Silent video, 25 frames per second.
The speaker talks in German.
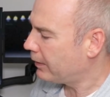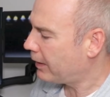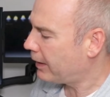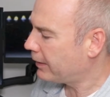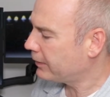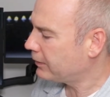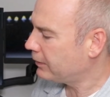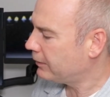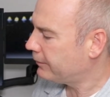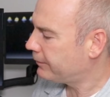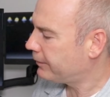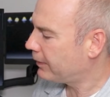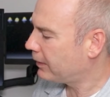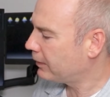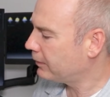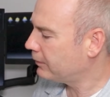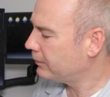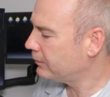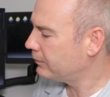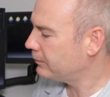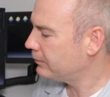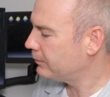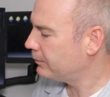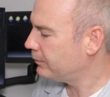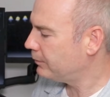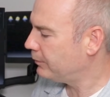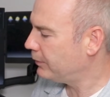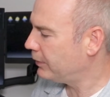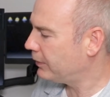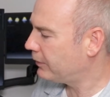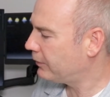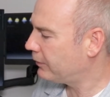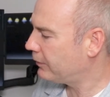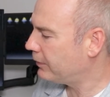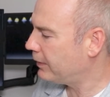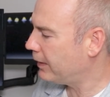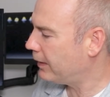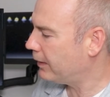Angefangen
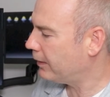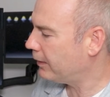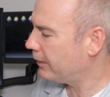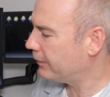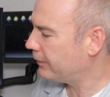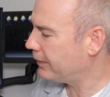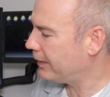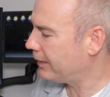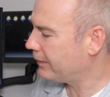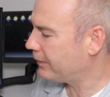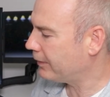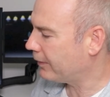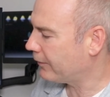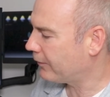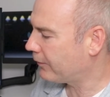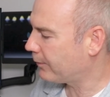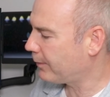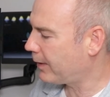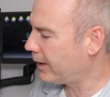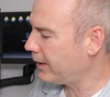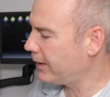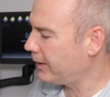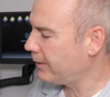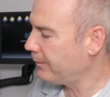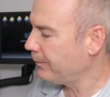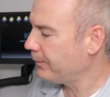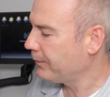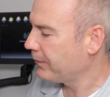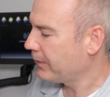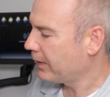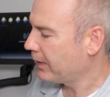mit der Delta 2.